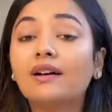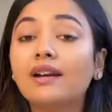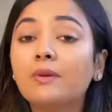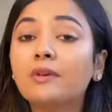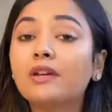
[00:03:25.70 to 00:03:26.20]

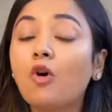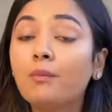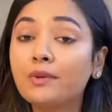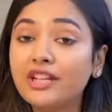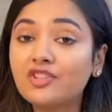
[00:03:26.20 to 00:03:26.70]
अगर आपकी
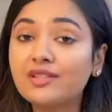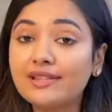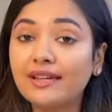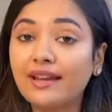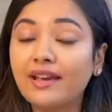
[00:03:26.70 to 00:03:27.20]
कॉम्बिनेशन
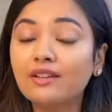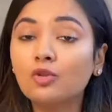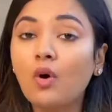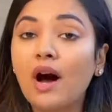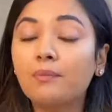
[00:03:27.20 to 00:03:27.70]
स्किन है
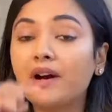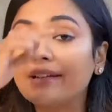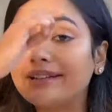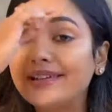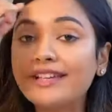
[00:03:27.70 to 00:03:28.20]
तो आपका
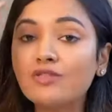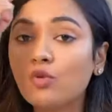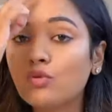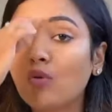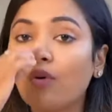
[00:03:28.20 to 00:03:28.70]
टी
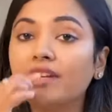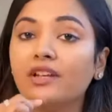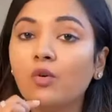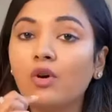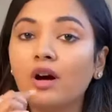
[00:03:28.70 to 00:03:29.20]
जोन
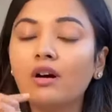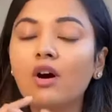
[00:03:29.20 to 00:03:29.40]
ऑयली होगा